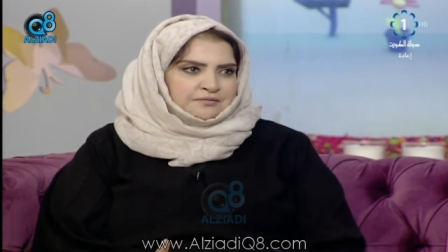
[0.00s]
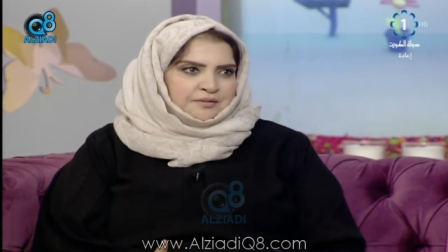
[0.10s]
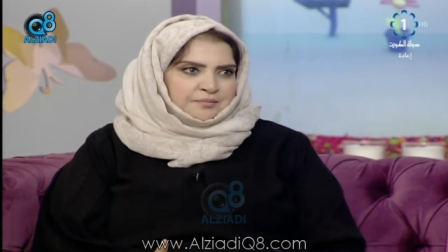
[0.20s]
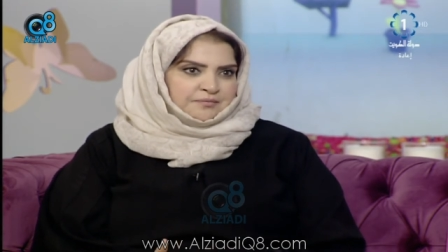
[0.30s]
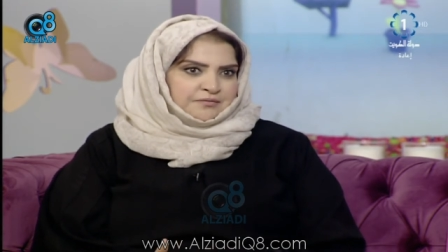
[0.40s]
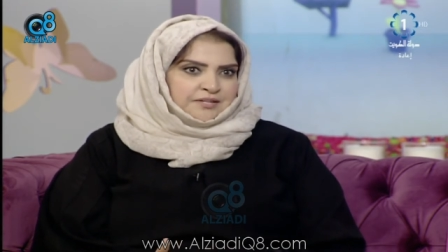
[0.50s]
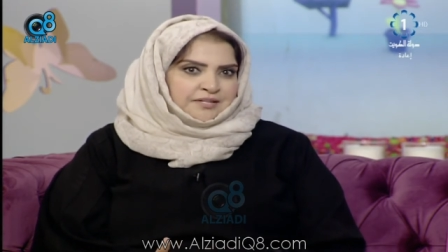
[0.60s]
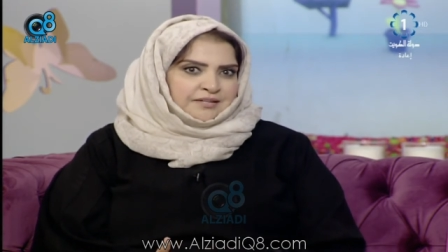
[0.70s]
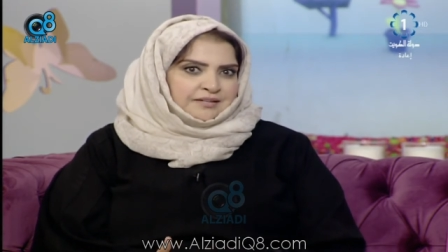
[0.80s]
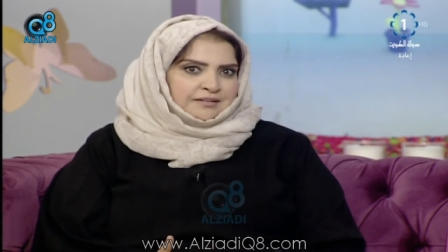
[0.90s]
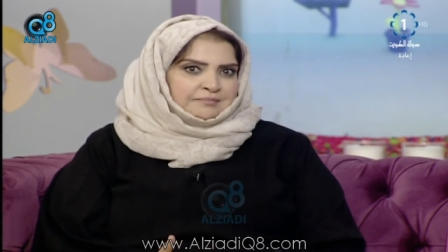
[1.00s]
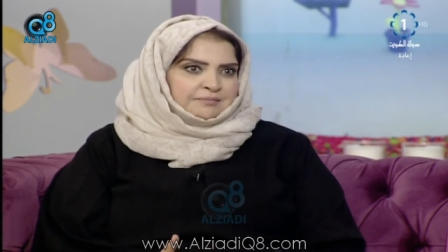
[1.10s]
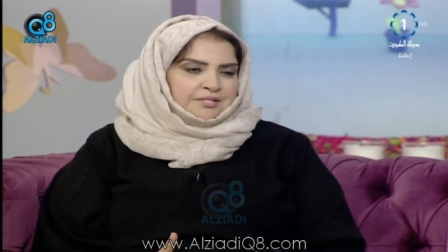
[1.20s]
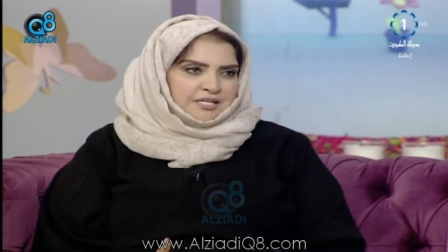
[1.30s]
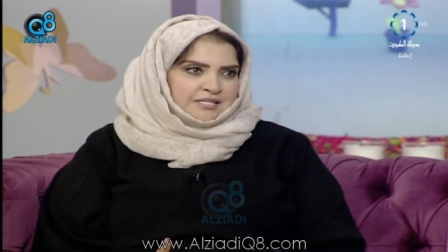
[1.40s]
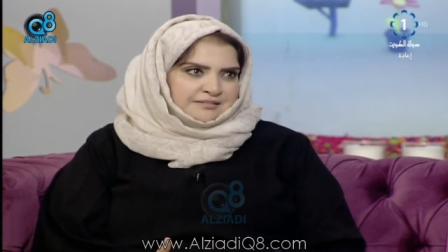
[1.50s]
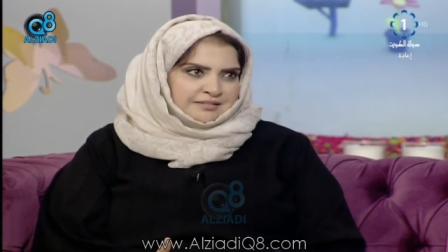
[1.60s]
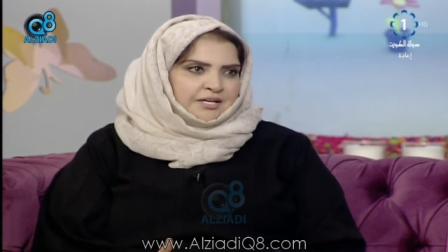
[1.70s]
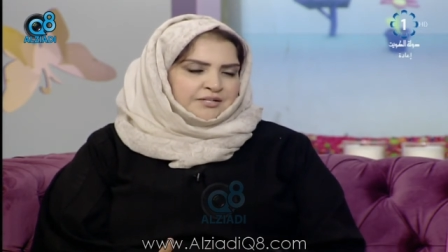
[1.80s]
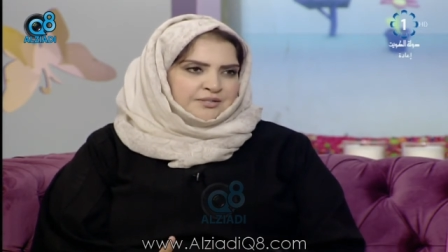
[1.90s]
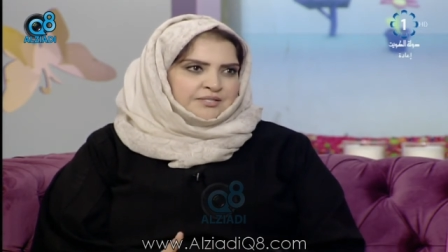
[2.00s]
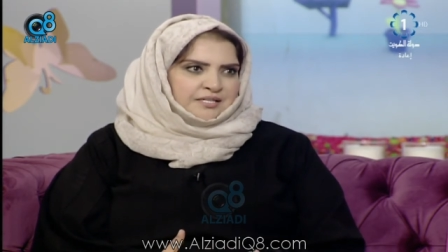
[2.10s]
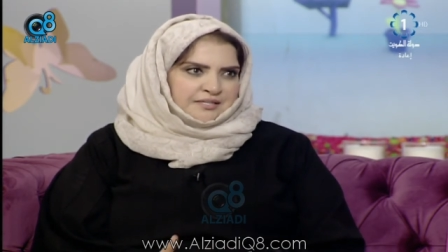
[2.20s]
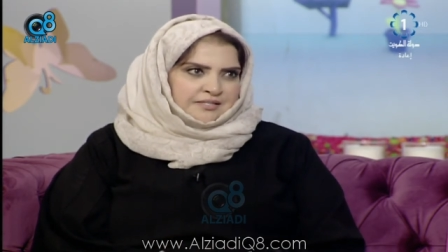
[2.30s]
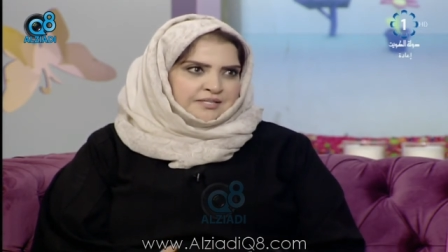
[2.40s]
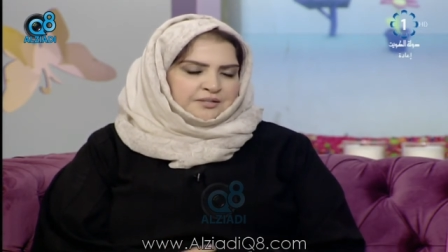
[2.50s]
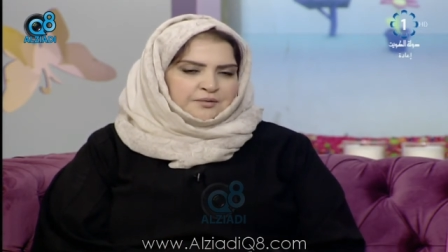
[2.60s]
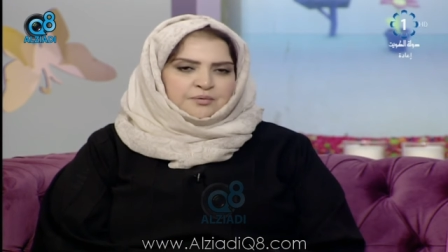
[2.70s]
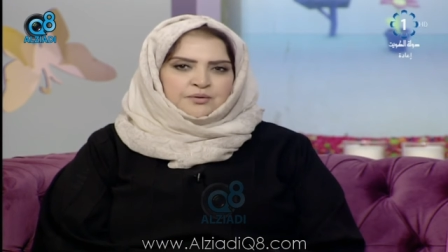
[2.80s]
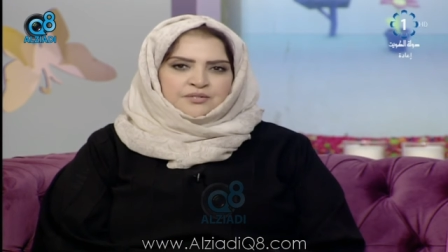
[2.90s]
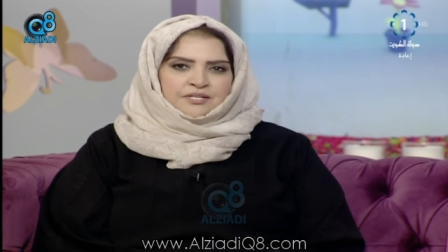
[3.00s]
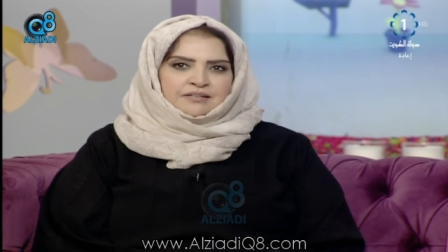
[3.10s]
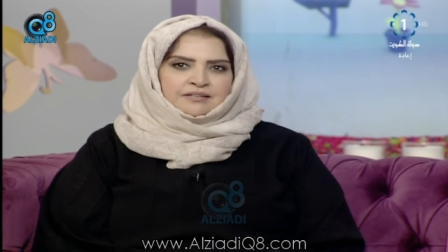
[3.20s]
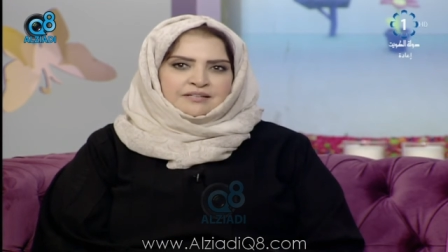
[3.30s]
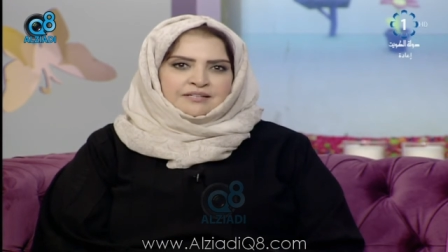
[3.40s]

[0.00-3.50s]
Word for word: في في مجال تخصصي هندسه كمبيوتر